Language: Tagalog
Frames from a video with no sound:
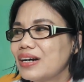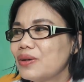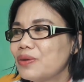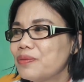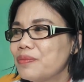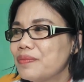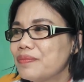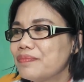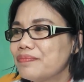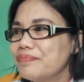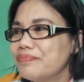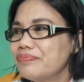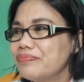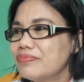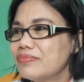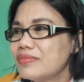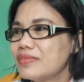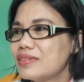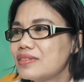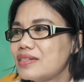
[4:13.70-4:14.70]
ako,
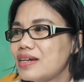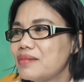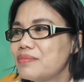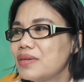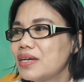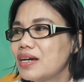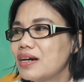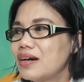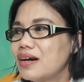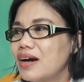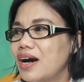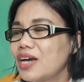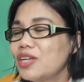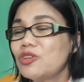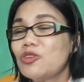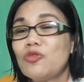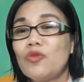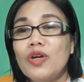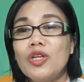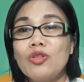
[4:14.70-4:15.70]
mm, sabi, I
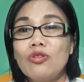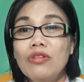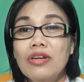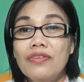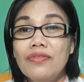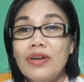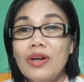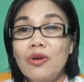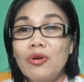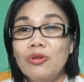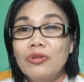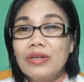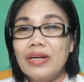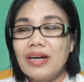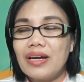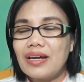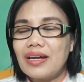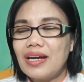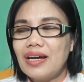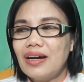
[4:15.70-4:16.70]
don't want to live alone
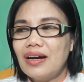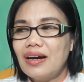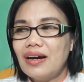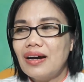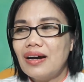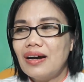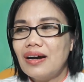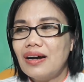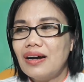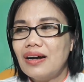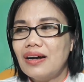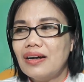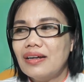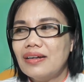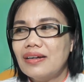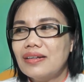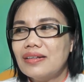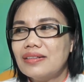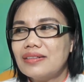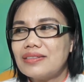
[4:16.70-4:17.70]
eh. Kaya
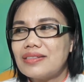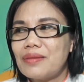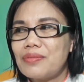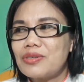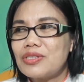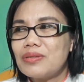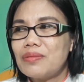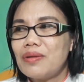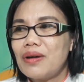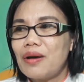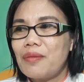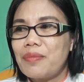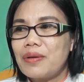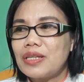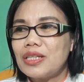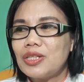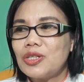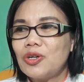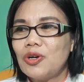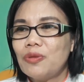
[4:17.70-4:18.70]
sabi ko sa mga
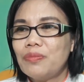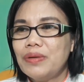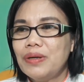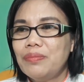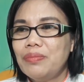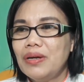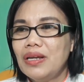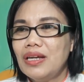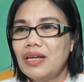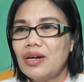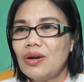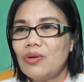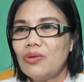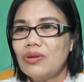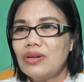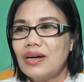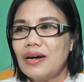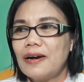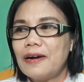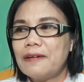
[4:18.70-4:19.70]
kapatid ko, pipili ako
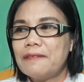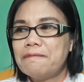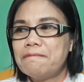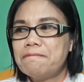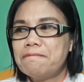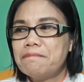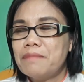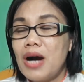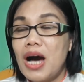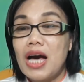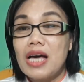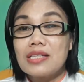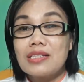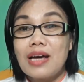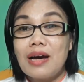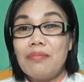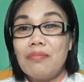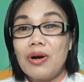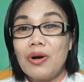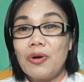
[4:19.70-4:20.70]
ng mga
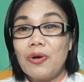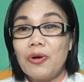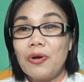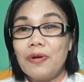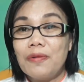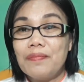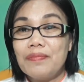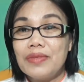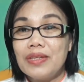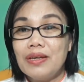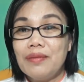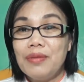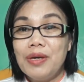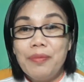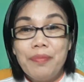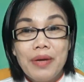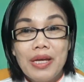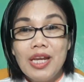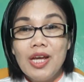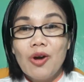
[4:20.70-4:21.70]
ko.
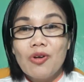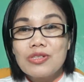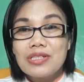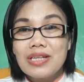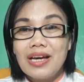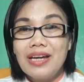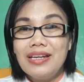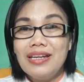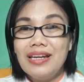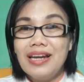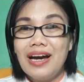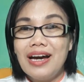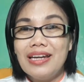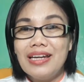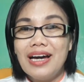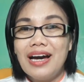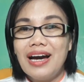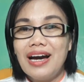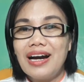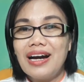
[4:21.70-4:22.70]
Pipili ako sa kanila
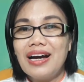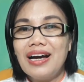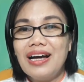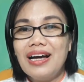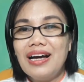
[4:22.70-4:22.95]
na